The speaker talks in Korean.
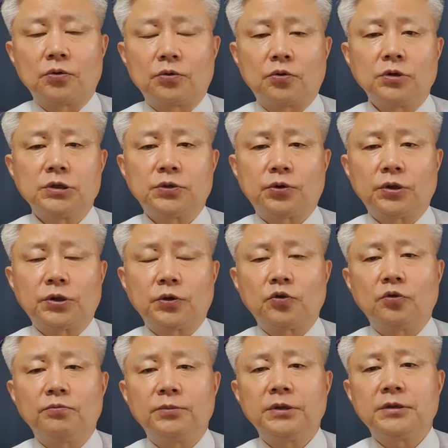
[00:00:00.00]
고지
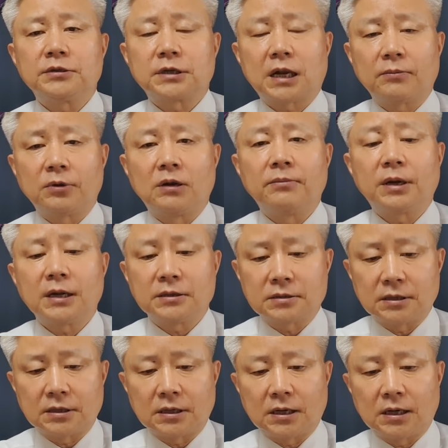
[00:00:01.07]
곧대로 믿을 사람이 얼마나
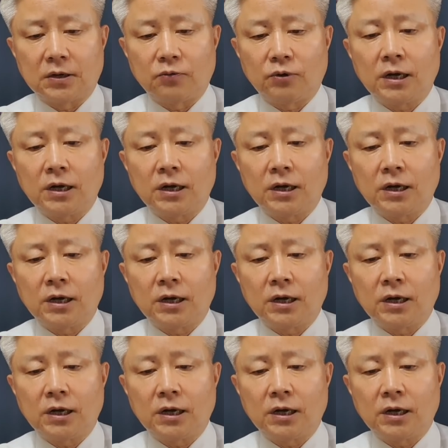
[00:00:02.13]
있을까